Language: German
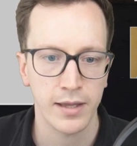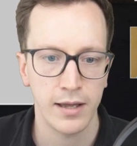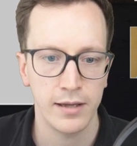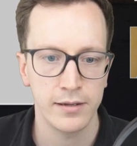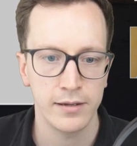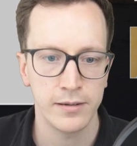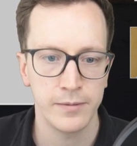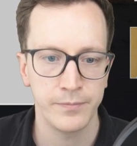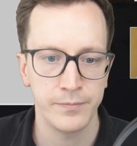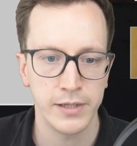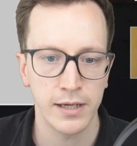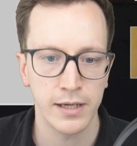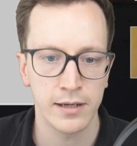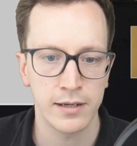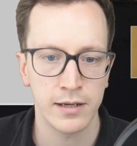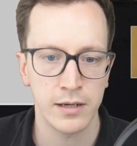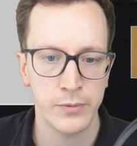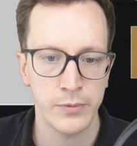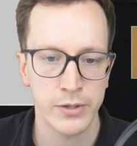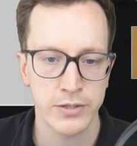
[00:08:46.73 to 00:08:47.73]
Ähm, die
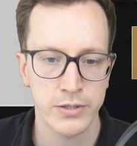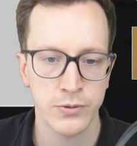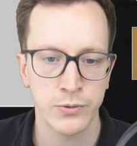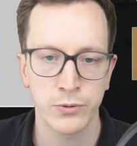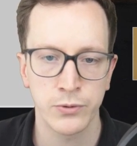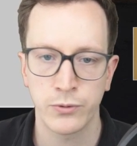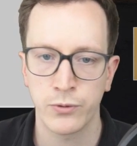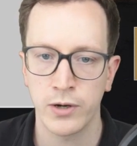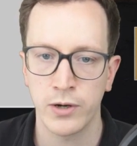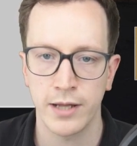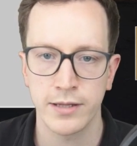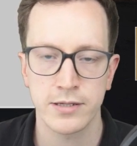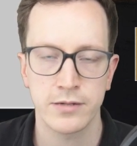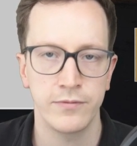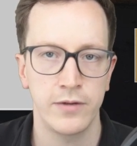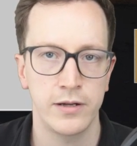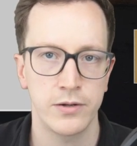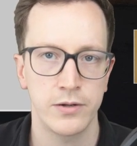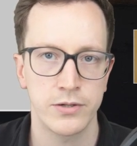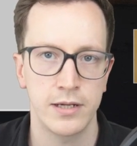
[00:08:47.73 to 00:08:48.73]
Reklamationen und Kulanzen
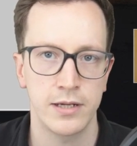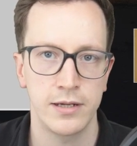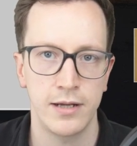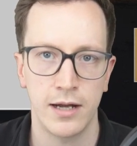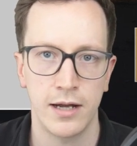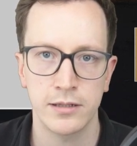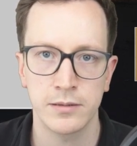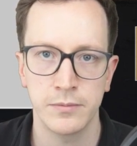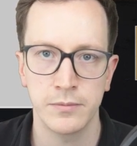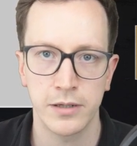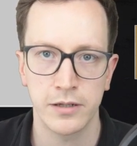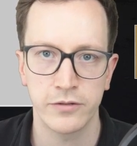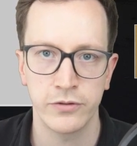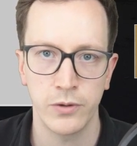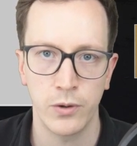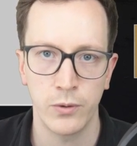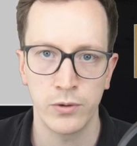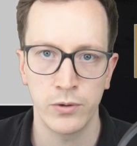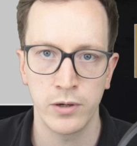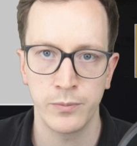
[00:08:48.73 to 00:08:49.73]
werden aus der Datenbank von
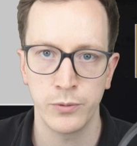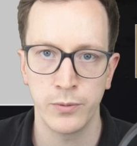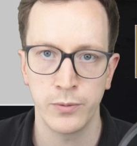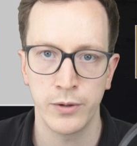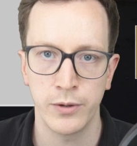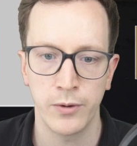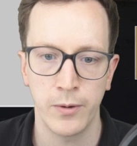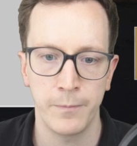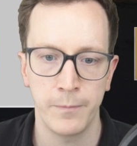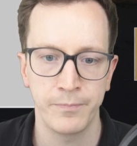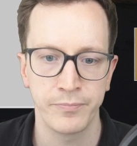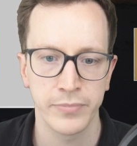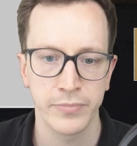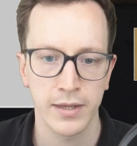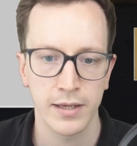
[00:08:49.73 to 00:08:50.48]
OLAP übernommen.